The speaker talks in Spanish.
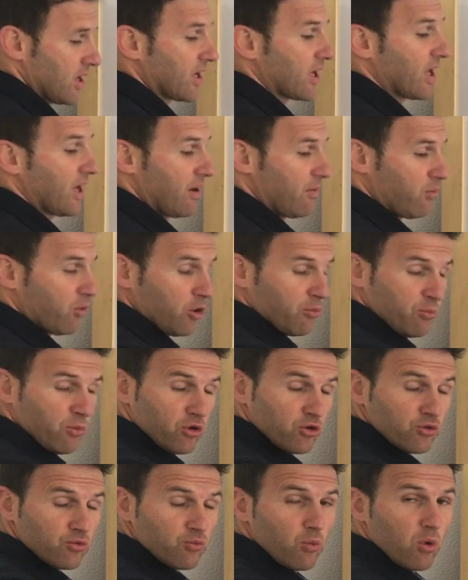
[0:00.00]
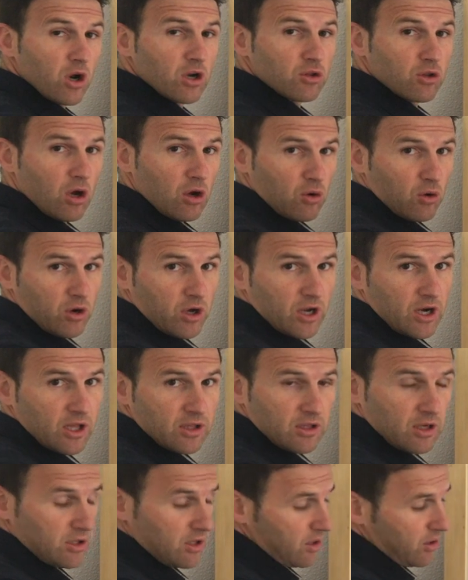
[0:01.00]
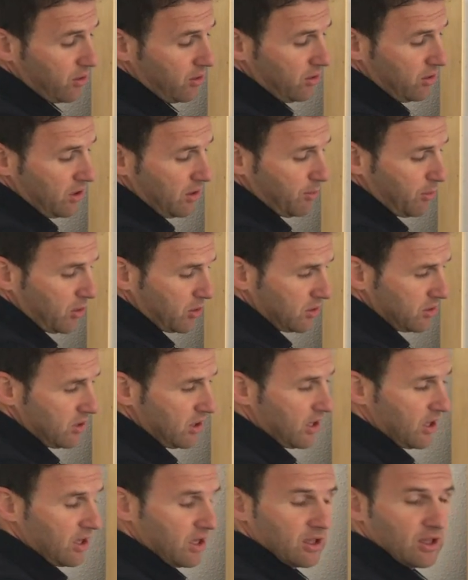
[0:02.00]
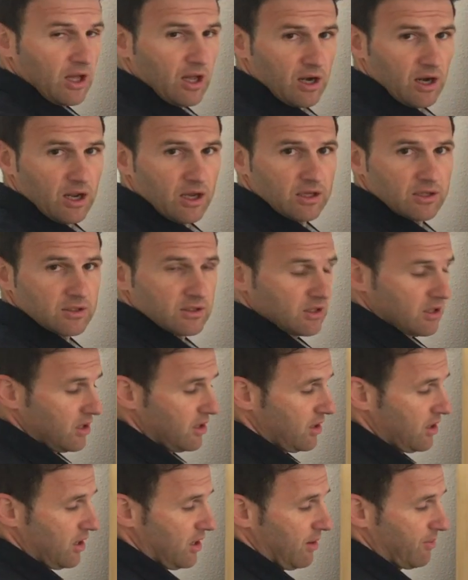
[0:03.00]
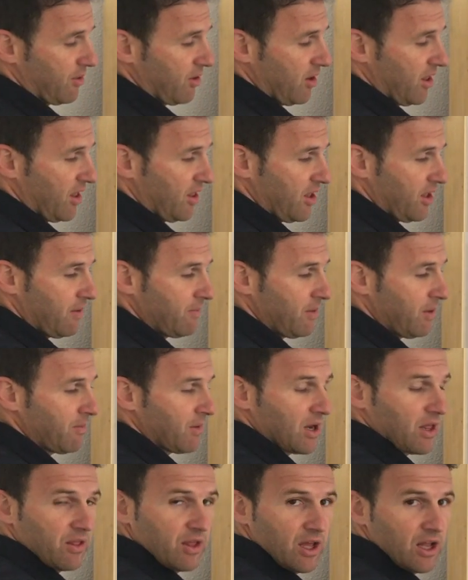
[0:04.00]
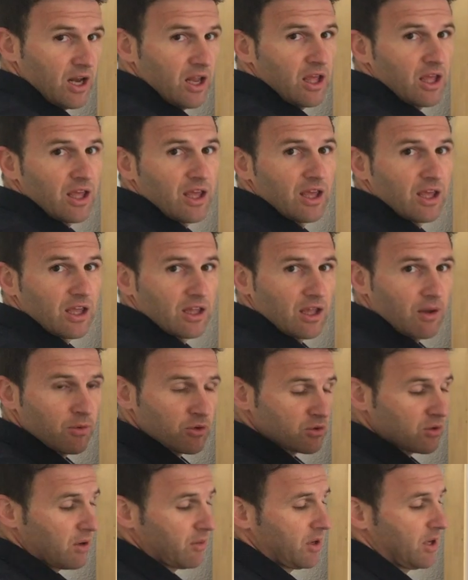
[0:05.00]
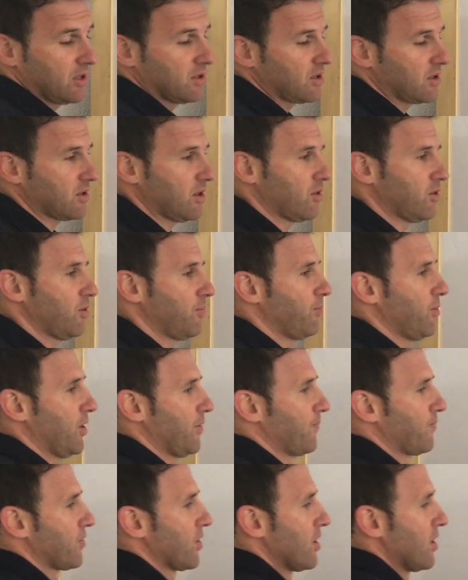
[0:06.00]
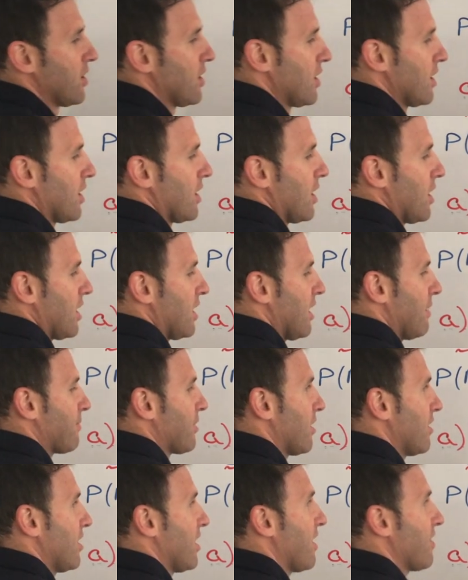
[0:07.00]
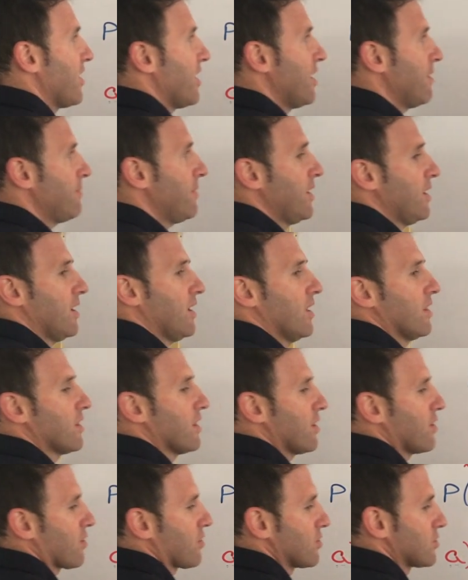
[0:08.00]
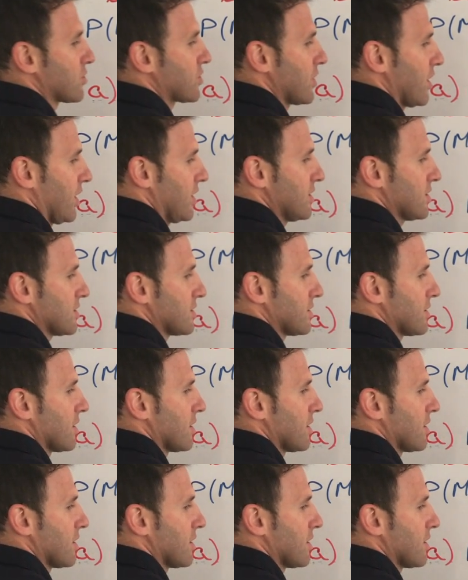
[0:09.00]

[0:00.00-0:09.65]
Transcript: que hemos vuelto a coger la intersección y hemos de quitarla la probabilidad de m más la de l y quitamos una vez la intersección. Bueno, la probabilidad de m es 0,6.